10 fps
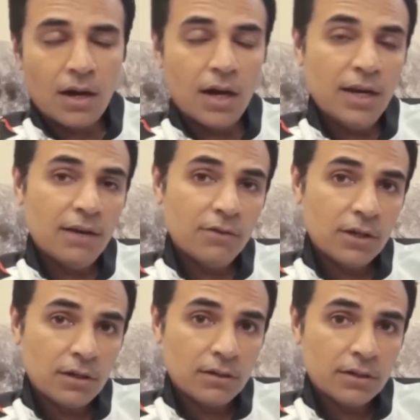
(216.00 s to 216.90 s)
हाई
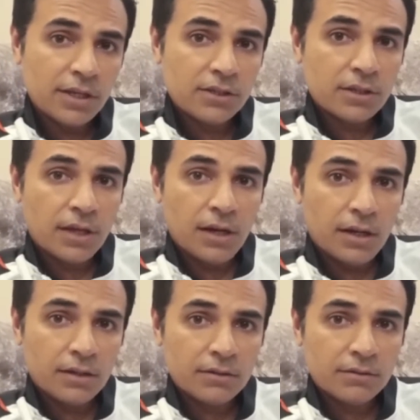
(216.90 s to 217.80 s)
लेवल की स्किल
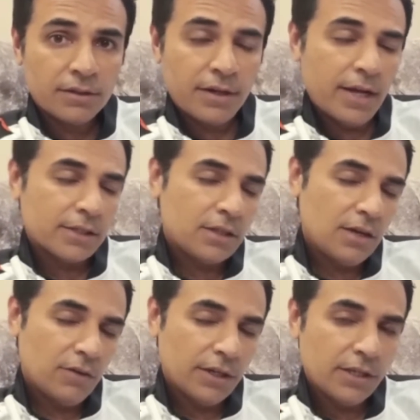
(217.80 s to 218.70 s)
है नेक्स्ट
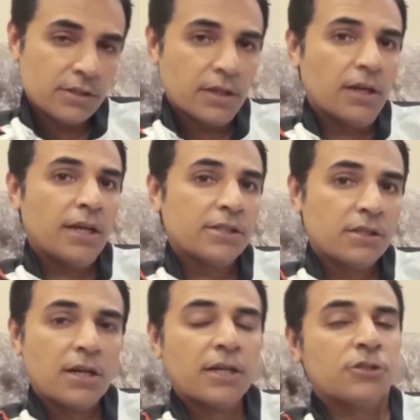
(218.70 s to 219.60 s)
लेवल की स्किल है इस
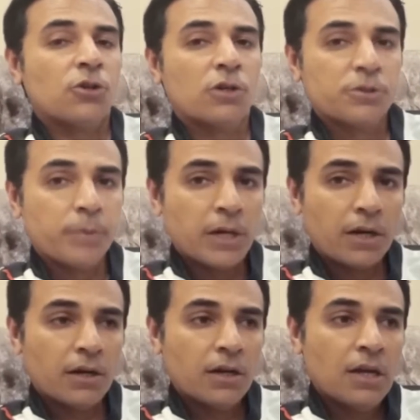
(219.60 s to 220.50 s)
तरह के शॉट्स
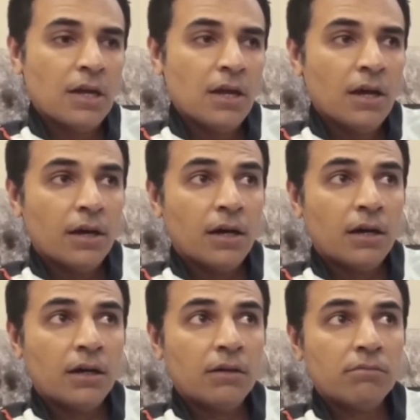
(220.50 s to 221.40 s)
मारना
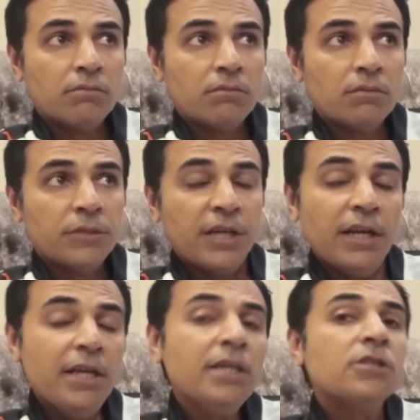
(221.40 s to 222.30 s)
ये
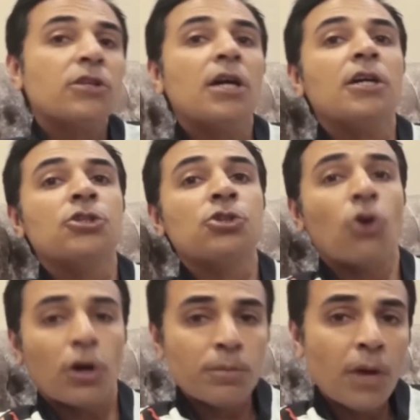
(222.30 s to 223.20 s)
नहीं कि इस तरह का
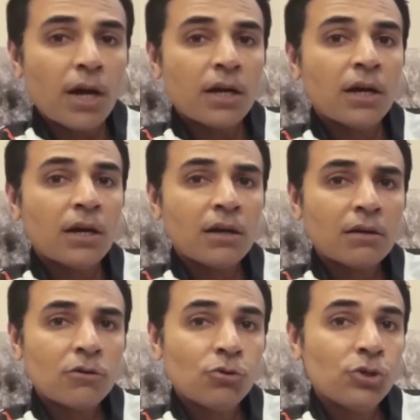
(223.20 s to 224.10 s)
शॉट मारना
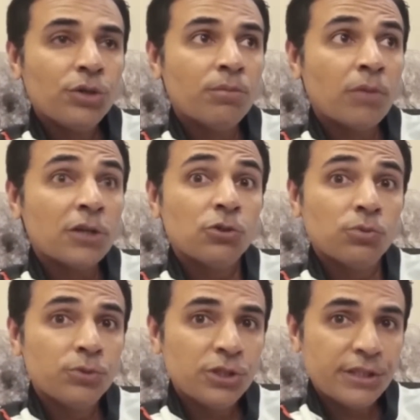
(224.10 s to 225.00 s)
कोई
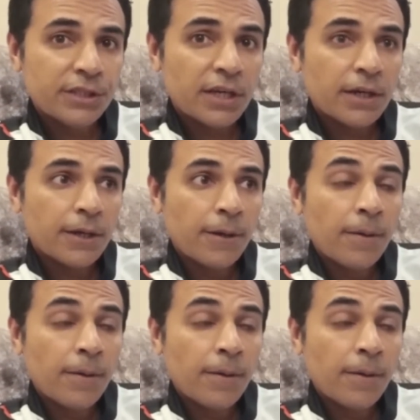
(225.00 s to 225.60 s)
मायूब चीज़ है